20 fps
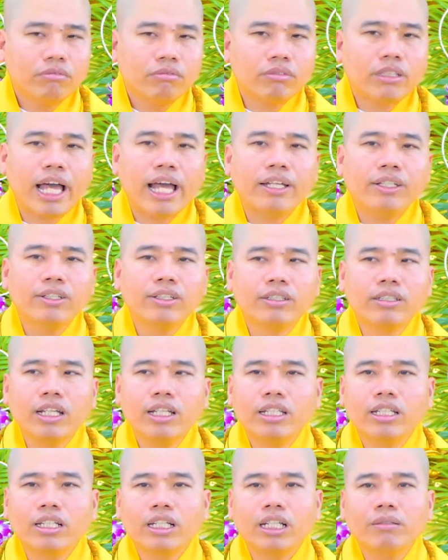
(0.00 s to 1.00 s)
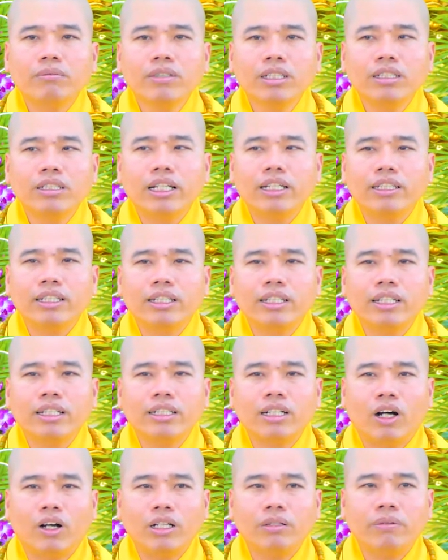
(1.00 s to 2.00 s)
Người ta vừa đi, những đức bước lại, những
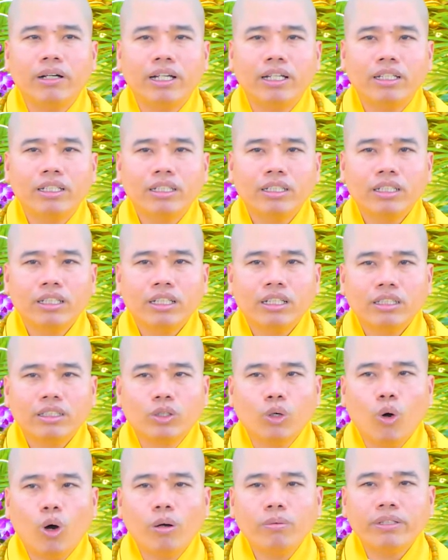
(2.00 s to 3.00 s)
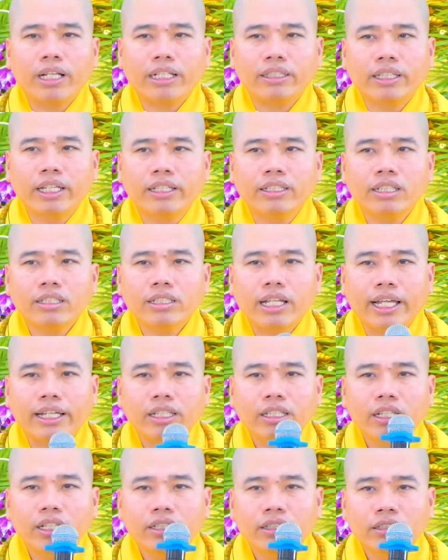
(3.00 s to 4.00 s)
đức hỏi bà: chùa không xài tiền chứ
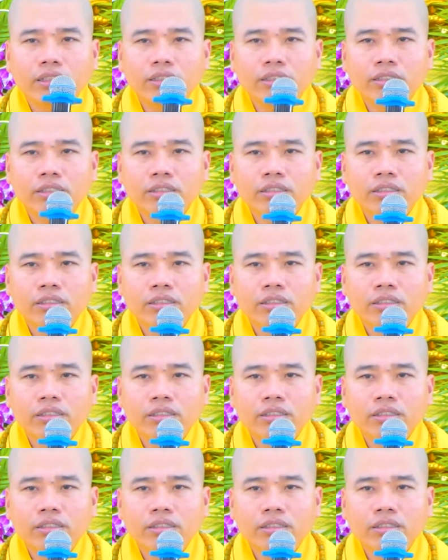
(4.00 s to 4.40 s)
xài cái gì?